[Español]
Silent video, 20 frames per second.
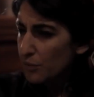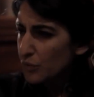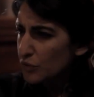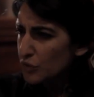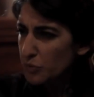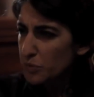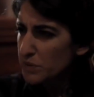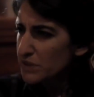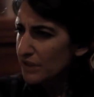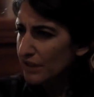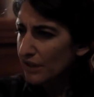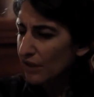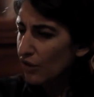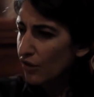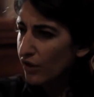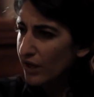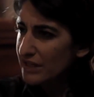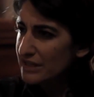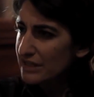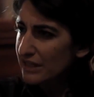pues yo pensé que
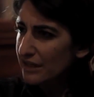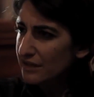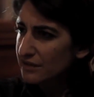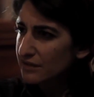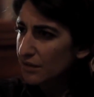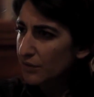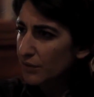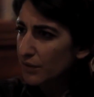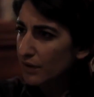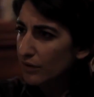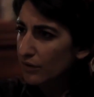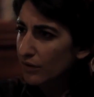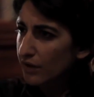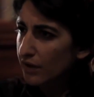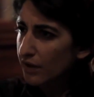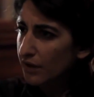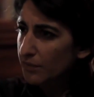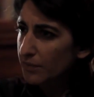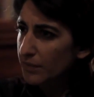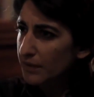los gays se casaban ahora
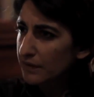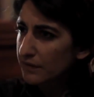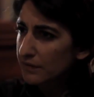nada más.